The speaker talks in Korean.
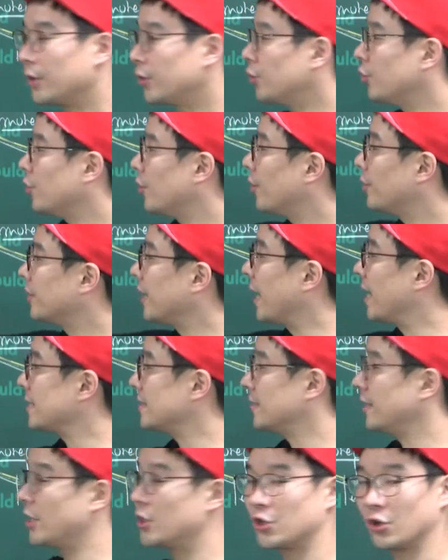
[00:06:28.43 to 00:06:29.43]
to your
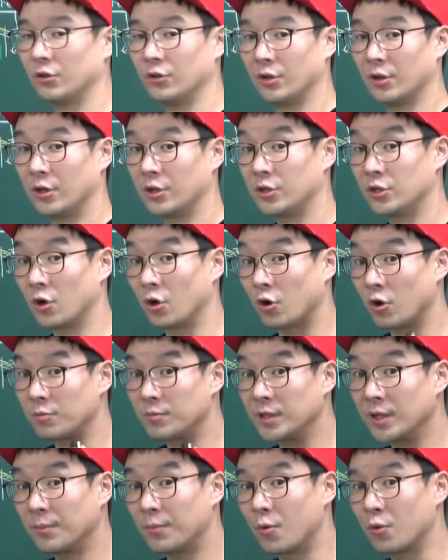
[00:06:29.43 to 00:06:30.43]
destination
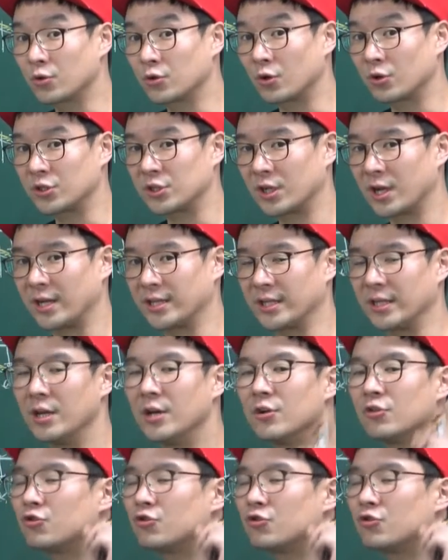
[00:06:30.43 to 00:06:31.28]
여러분의 목적지까지